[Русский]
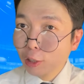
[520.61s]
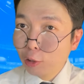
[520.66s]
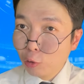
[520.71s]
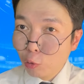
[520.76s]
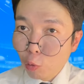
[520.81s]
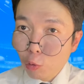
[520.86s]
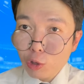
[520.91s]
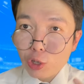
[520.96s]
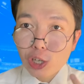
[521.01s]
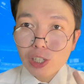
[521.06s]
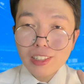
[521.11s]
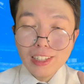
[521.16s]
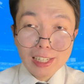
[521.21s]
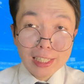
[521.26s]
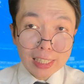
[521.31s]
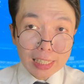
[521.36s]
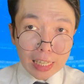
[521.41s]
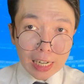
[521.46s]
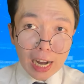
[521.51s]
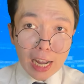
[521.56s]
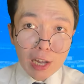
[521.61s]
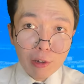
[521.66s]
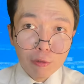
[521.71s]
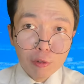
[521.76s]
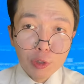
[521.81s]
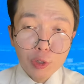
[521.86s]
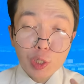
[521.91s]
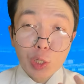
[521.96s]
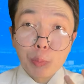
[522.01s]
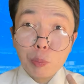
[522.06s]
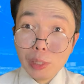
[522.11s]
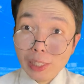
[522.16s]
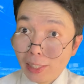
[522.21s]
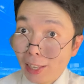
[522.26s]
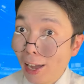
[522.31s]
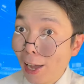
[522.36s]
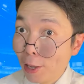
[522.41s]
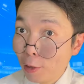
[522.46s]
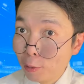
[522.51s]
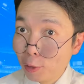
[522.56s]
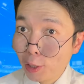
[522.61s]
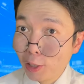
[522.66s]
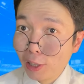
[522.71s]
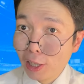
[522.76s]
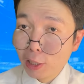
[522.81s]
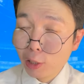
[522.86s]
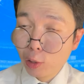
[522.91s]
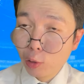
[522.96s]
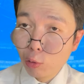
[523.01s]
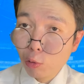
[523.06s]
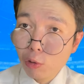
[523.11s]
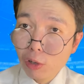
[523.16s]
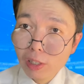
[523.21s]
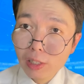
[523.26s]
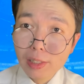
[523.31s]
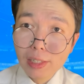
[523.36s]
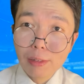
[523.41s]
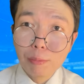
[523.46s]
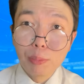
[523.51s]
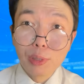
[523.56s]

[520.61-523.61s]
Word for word: тоже настраиваются, пытаются настроиться,